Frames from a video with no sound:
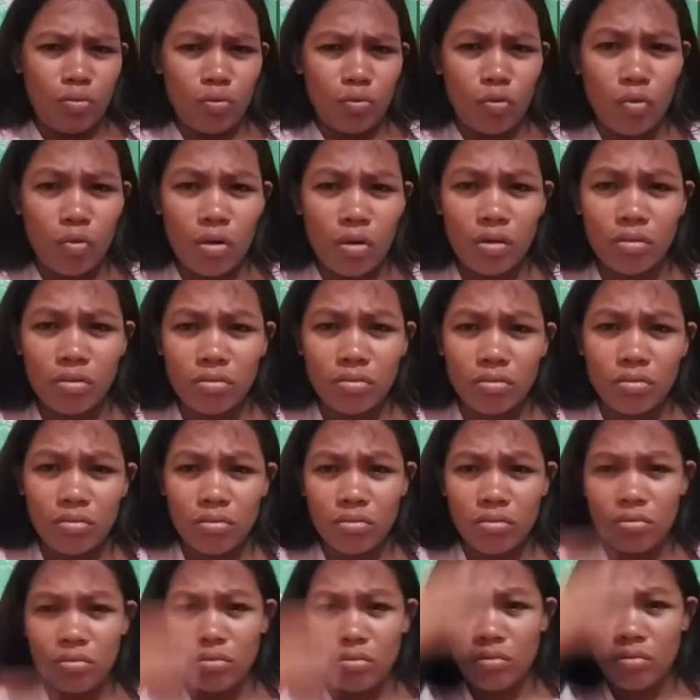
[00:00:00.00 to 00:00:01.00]
Buang.
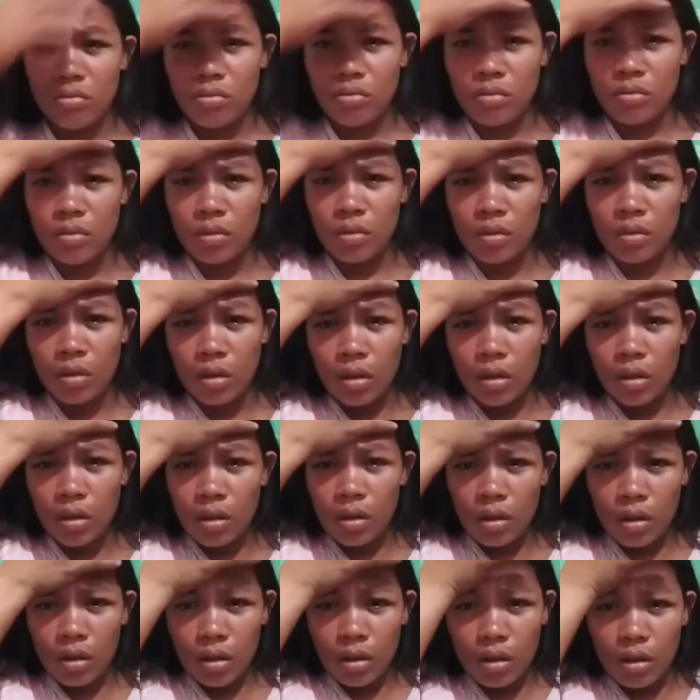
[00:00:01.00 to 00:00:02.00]

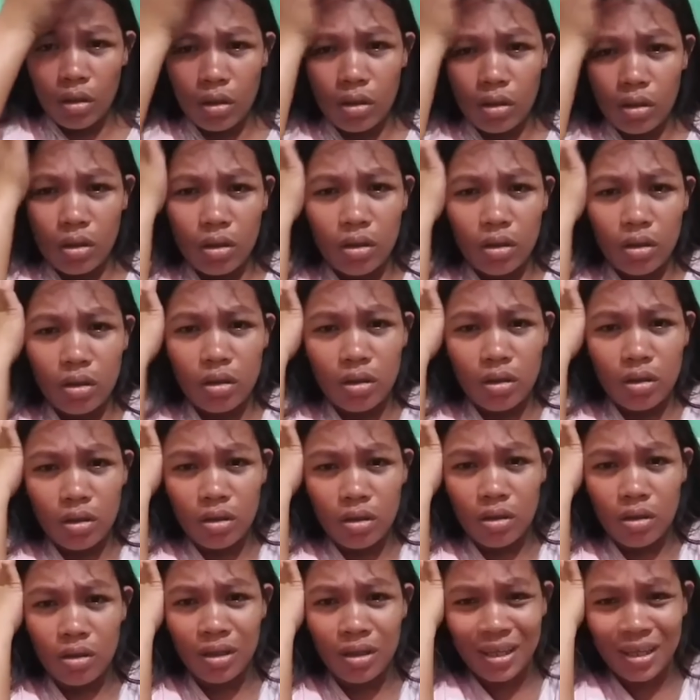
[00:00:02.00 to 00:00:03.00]
Nagkama mga
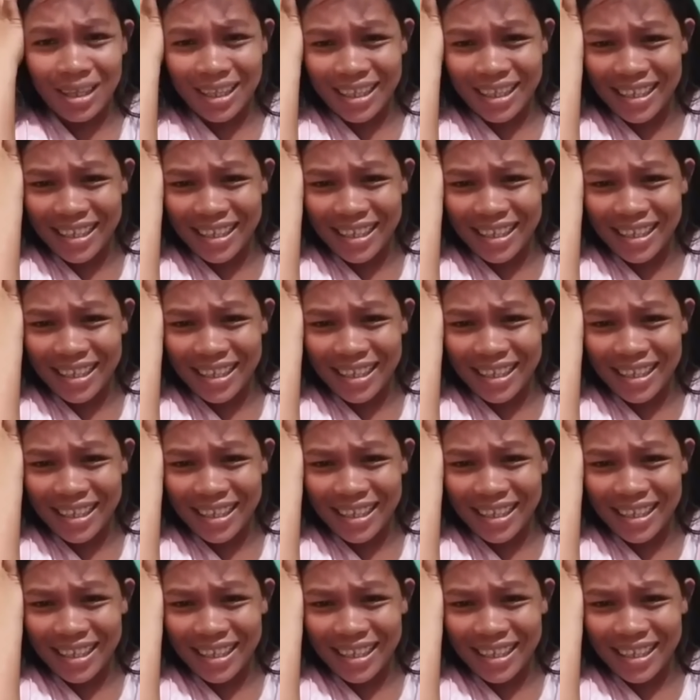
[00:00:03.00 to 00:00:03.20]
likaway ko.